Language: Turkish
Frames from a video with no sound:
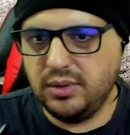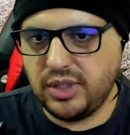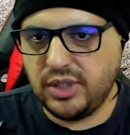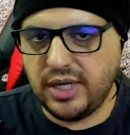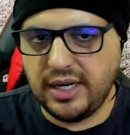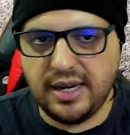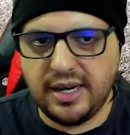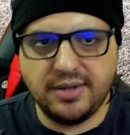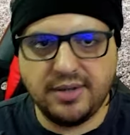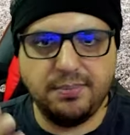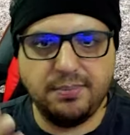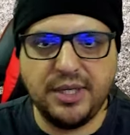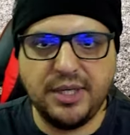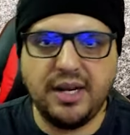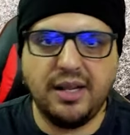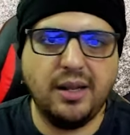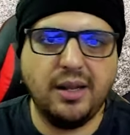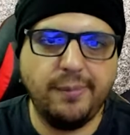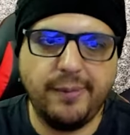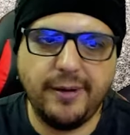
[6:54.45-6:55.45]
şeyler,
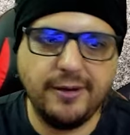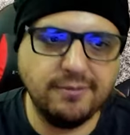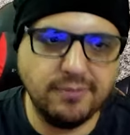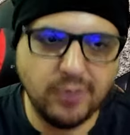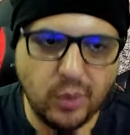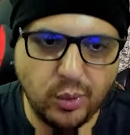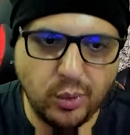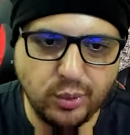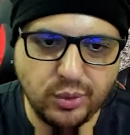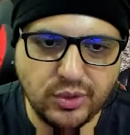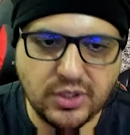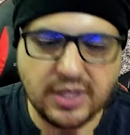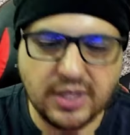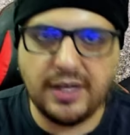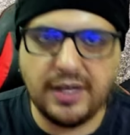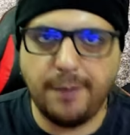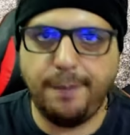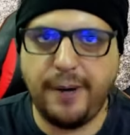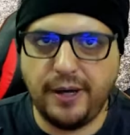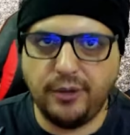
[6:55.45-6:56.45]
binalar falan oldukça
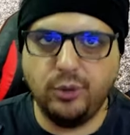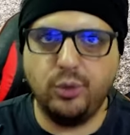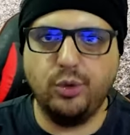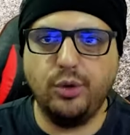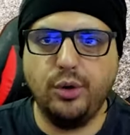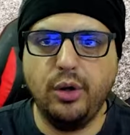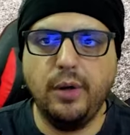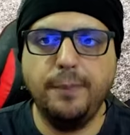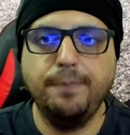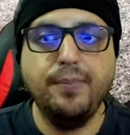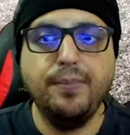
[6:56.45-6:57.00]
yapay duruyor.